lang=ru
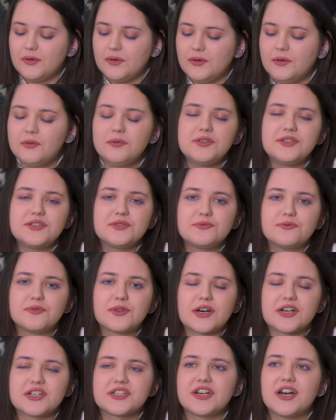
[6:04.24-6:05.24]
люди
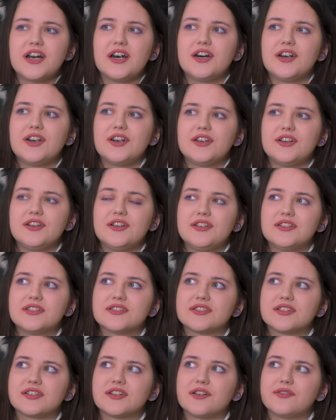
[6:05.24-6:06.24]
угрожали
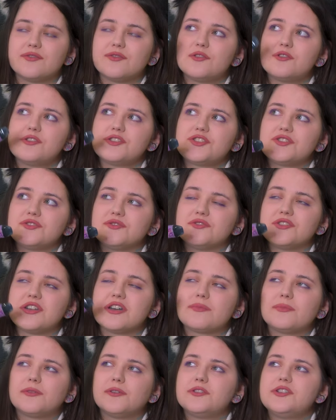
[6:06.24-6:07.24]
из-за того, что у
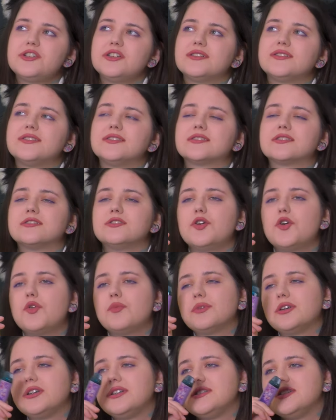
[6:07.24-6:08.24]
них получился
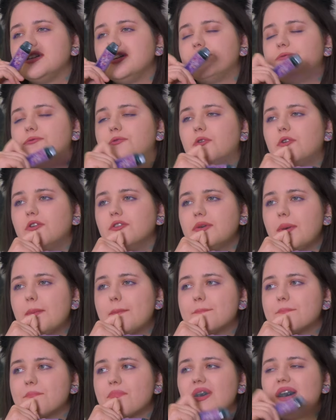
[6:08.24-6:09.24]
сломанный телефон,
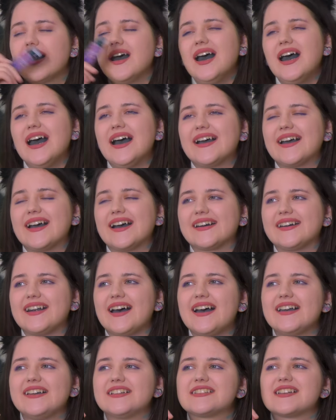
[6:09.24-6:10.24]

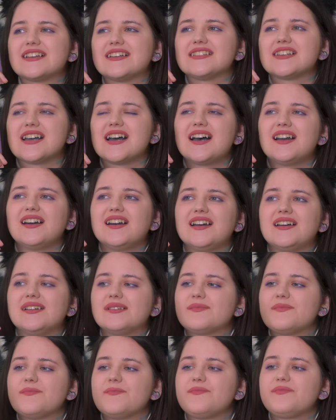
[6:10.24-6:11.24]
когда я сказала
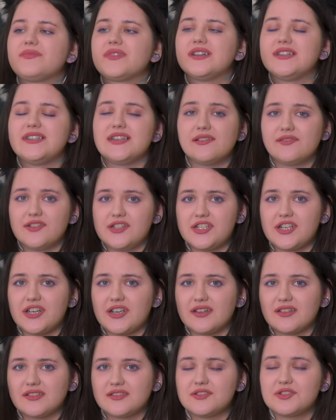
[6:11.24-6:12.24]

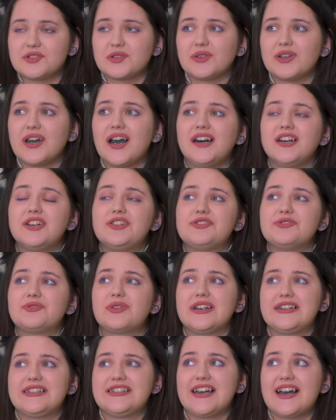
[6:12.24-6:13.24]
девочке, что я лечу
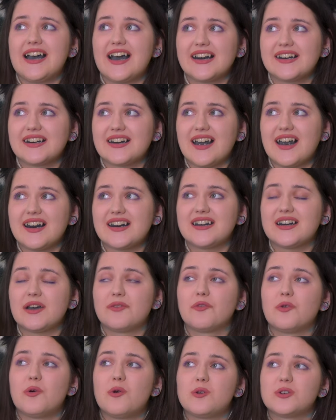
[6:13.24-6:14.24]
котят от
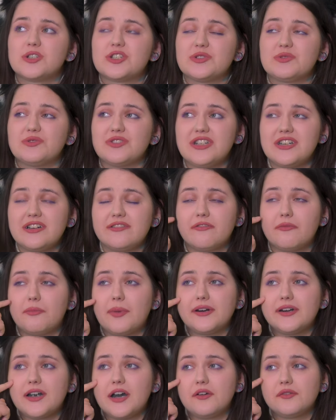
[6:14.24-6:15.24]
того, что у них
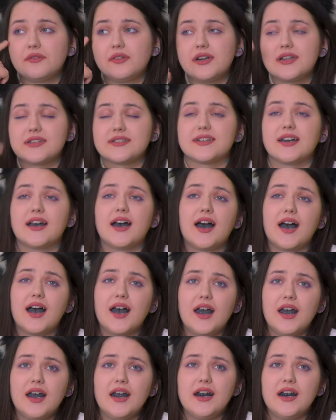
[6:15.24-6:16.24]
выпадают глаза,